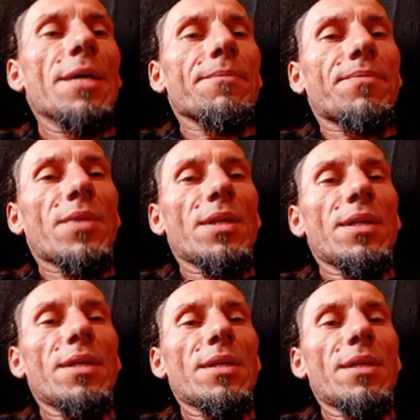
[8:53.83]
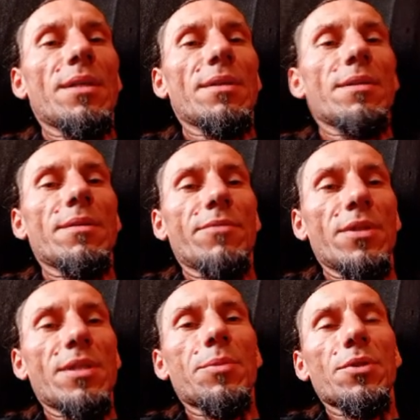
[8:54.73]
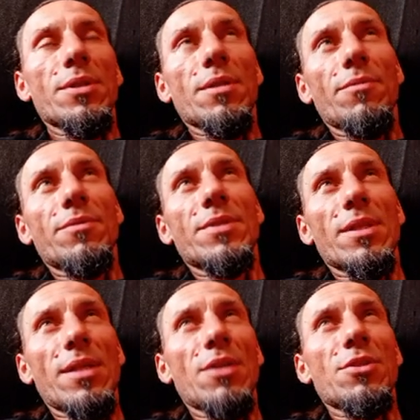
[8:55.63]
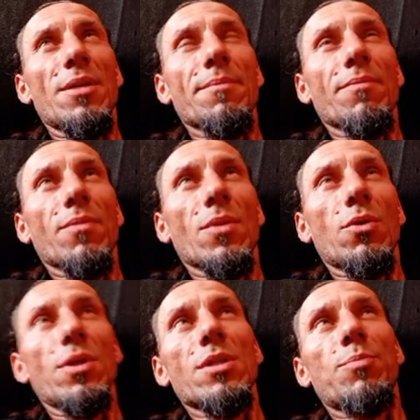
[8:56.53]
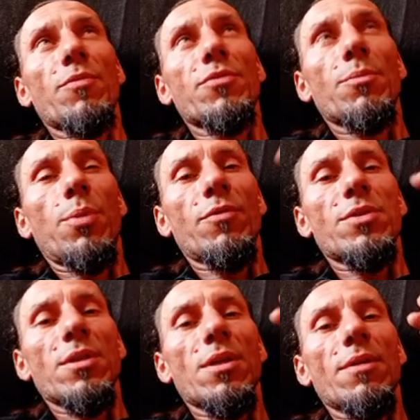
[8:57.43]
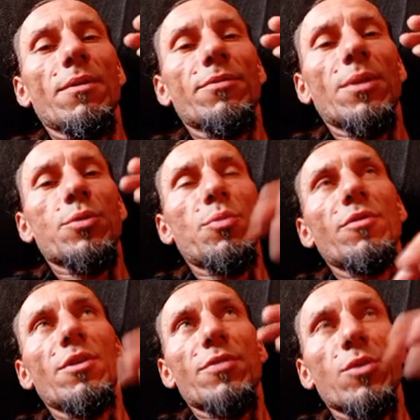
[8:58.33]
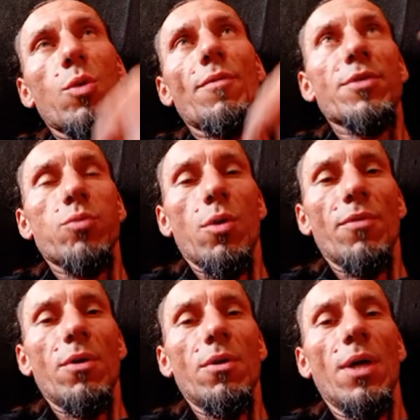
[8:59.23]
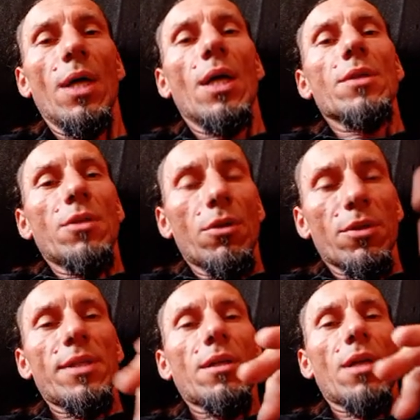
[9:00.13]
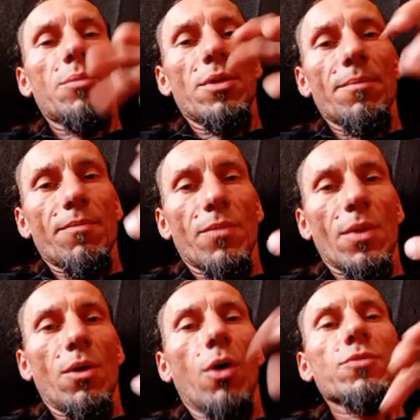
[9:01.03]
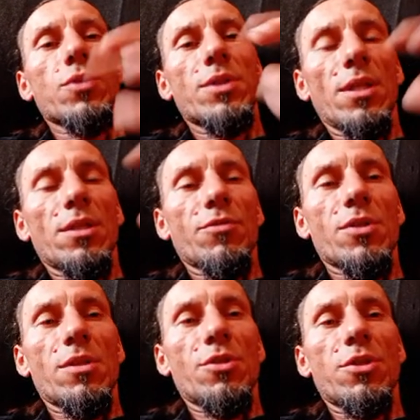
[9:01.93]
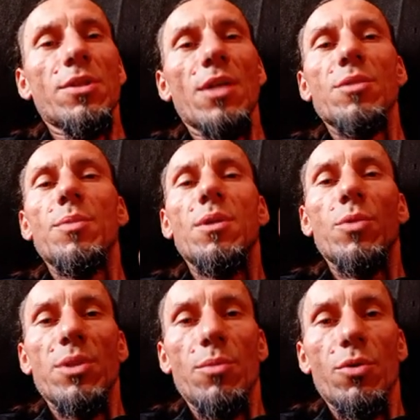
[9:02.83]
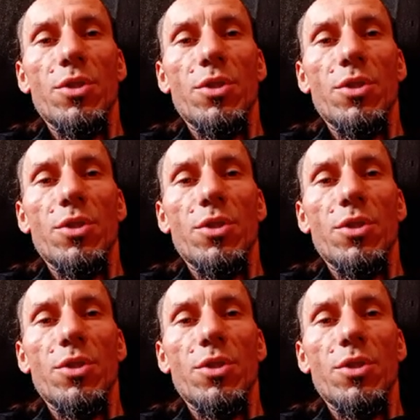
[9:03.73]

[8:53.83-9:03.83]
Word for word: E, e, więc jakby to jest tak, w zasadzie, to nie jest powiedzenie w tej przypowiedni w słowo w słowo, tylko to jest tak jakby mm, odwrócenie tych wszystkich rzeczy tak, żeby nie można było się